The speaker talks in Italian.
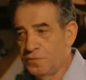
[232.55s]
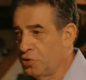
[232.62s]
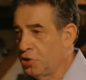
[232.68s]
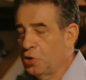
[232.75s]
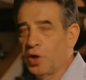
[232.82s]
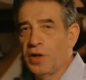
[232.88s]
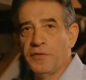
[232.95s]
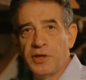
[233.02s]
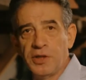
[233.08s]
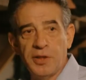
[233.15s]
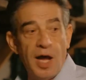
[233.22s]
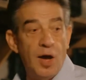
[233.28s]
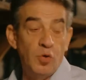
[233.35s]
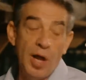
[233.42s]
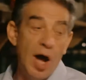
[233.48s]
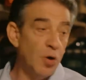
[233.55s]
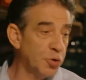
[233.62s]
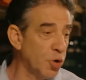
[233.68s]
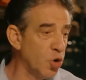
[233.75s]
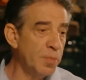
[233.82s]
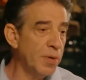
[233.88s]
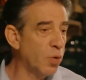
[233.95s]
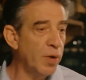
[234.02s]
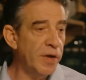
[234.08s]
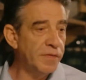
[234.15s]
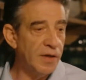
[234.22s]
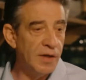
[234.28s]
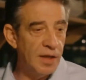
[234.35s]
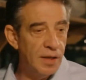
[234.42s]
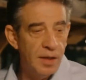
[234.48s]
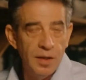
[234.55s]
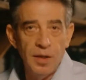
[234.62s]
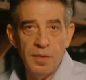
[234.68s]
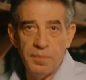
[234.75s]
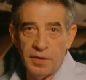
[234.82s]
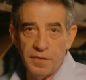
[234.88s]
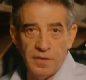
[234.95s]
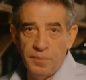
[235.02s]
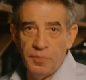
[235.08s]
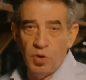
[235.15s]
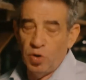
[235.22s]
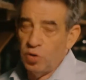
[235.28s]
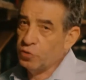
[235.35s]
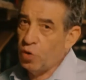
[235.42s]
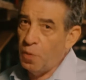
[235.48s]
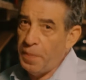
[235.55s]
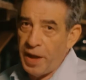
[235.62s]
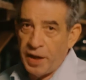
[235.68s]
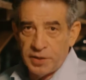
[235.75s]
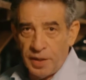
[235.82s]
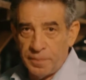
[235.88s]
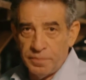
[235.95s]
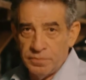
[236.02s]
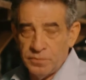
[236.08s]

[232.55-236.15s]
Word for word: vi dico la verità, un'auto come questa che per esempio l'ho scoperta,